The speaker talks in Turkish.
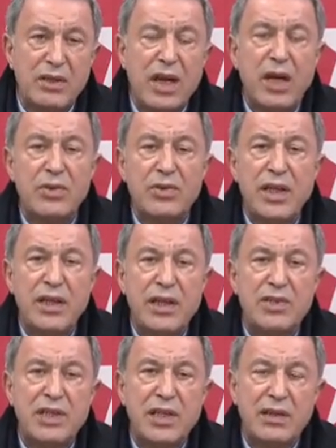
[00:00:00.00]
Daha önce
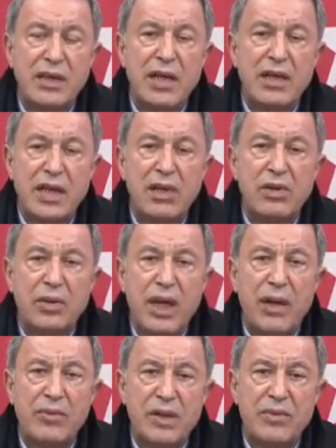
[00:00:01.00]
İncirlik'ten karayoluyla
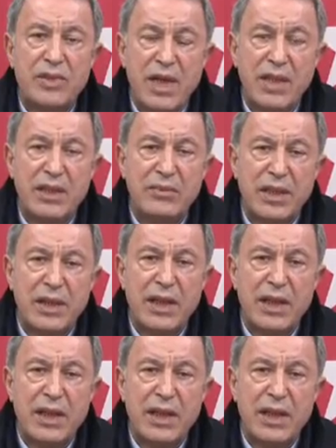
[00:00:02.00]
yaptığımız yardımları